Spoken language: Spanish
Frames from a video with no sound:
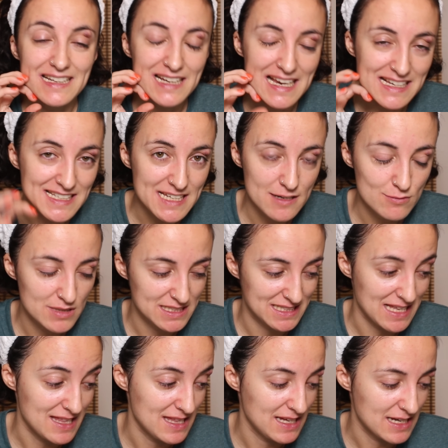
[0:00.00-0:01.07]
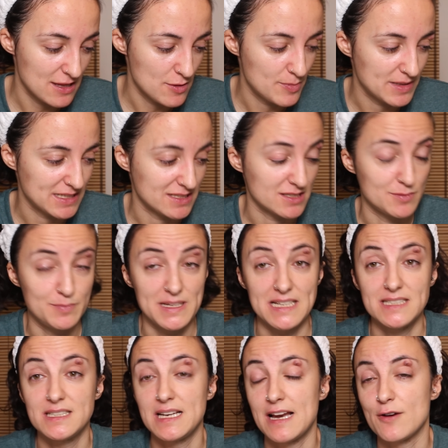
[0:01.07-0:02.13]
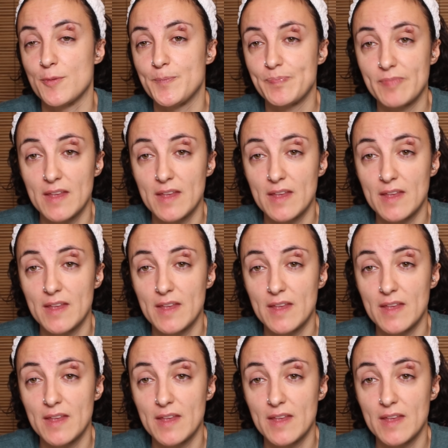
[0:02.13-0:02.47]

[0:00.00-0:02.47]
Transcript: El serum está indicado para esas pieles, claro